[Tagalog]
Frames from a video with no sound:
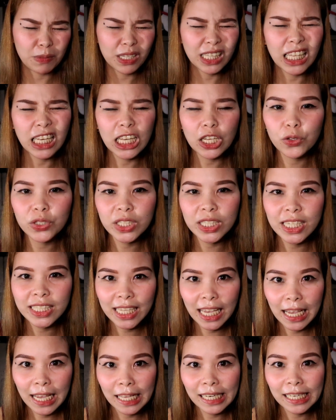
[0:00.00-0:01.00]
Uh, binili
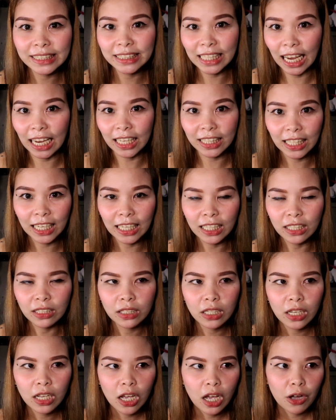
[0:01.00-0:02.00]
ko siya sa
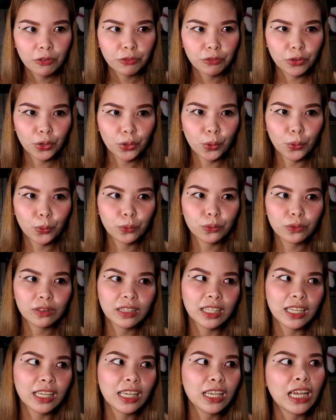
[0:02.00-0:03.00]
Lazada for
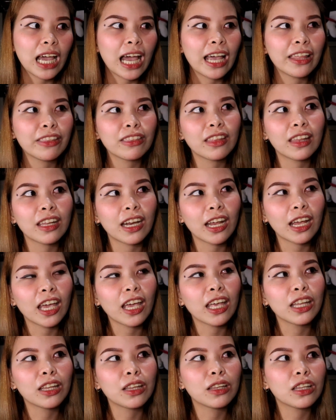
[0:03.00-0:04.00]
only
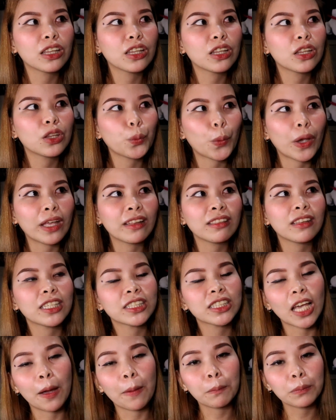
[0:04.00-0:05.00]
120
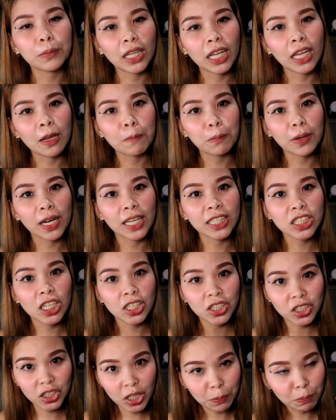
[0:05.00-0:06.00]
something
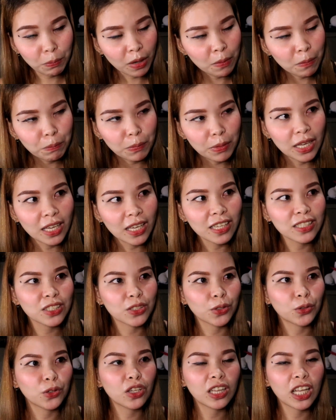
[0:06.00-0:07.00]
plus shipping
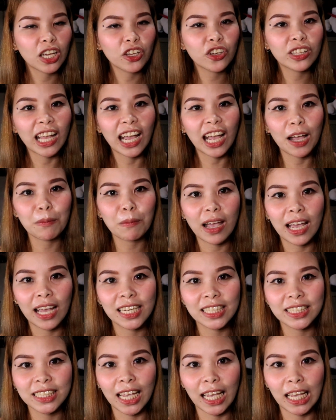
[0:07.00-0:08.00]
fee. So, yun lang yung
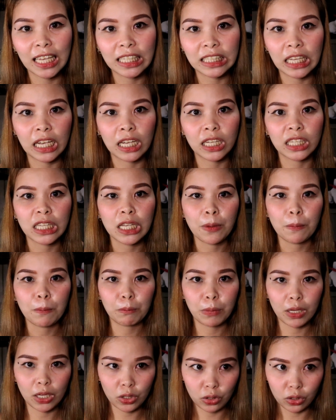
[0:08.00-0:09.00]
nakamahal sa
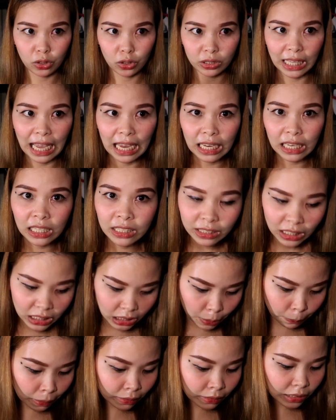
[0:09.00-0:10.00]
kanya. Pero,
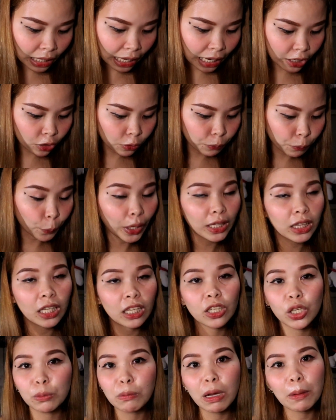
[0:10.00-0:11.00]
dahil hindi naman tayo
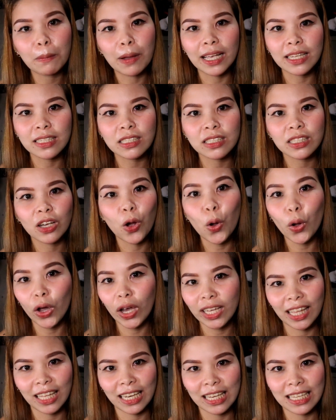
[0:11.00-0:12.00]
pwedeng
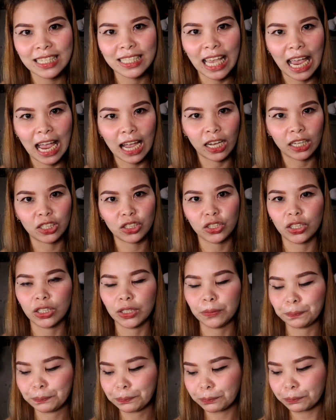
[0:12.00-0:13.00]
lumabas, okay na rin sa
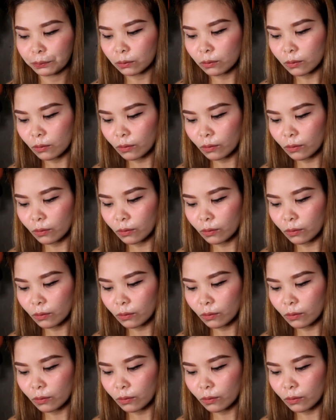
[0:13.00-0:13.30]
akin yun.